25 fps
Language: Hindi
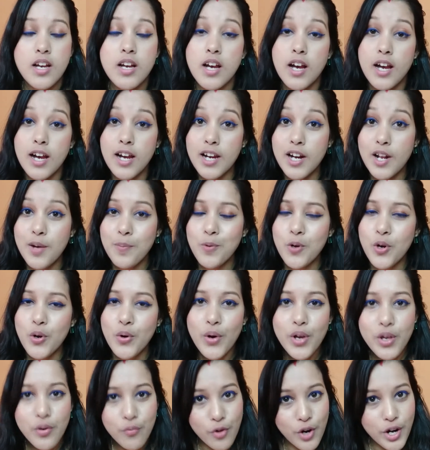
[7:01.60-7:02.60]
अगर आपको
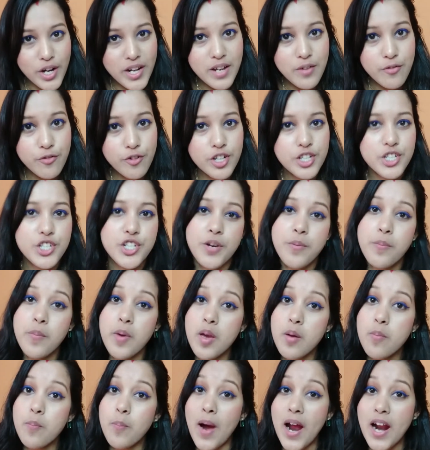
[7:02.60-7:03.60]
कोई वेडिंग फंक्शन
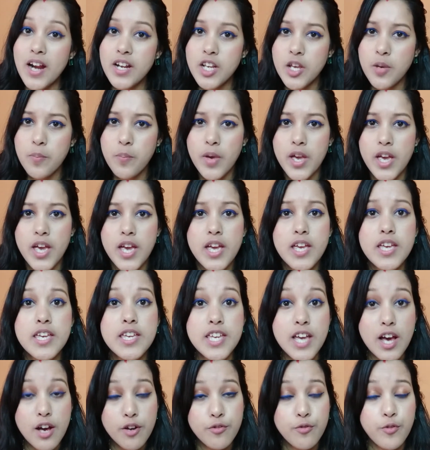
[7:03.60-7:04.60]
में पार्टी में
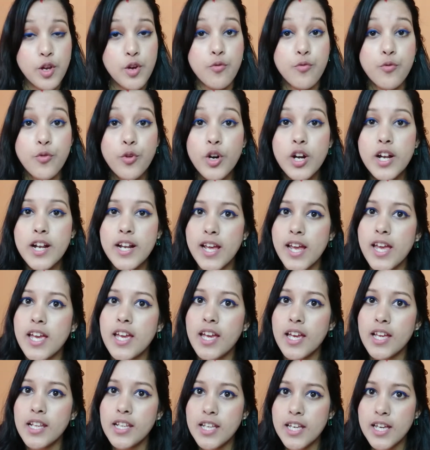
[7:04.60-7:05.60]
या फिर फुल डे
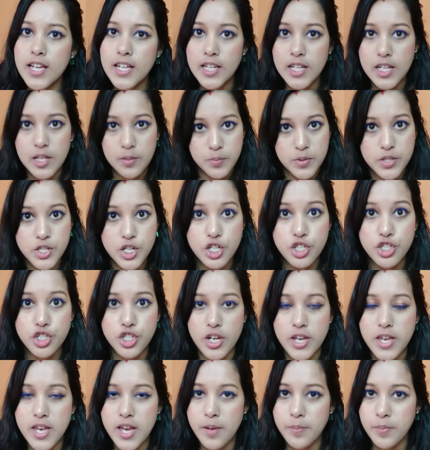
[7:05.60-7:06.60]
के लिए लिपस्टिक
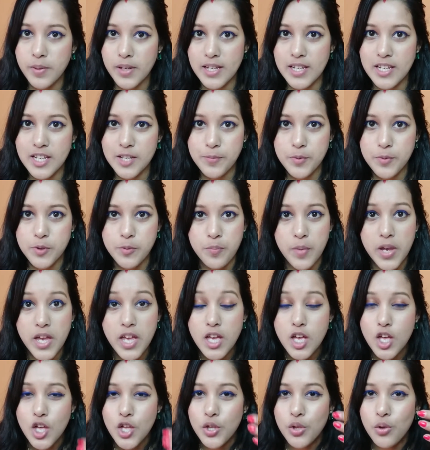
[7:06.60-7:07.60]
चाहिए आपके लिप्स में
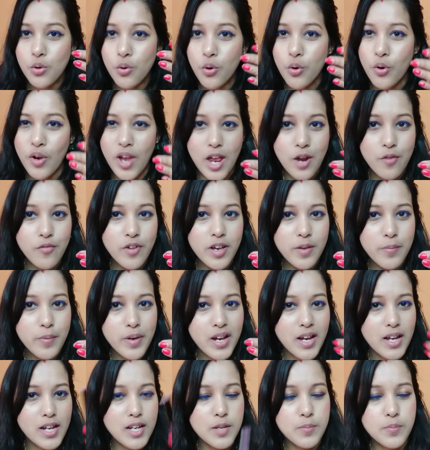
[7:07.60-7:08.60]
तो एनवाई
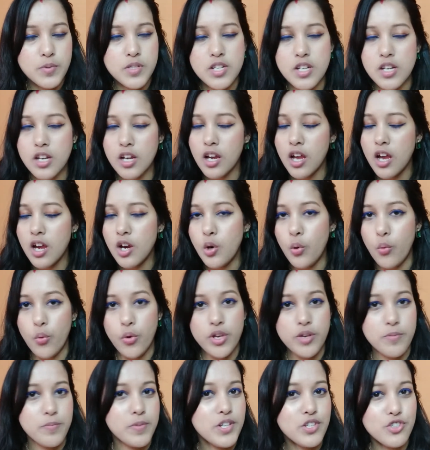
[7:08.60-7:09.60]
का लिपस्टिक का
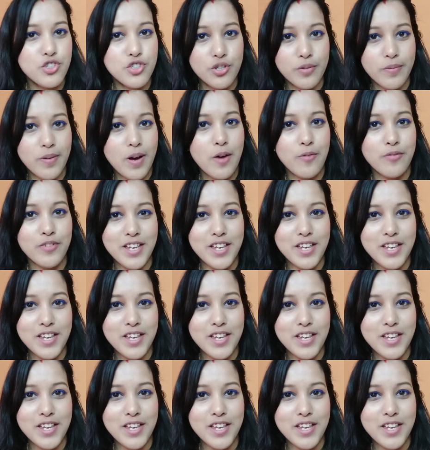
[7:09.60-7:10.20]
कोई भी जवाब नहीं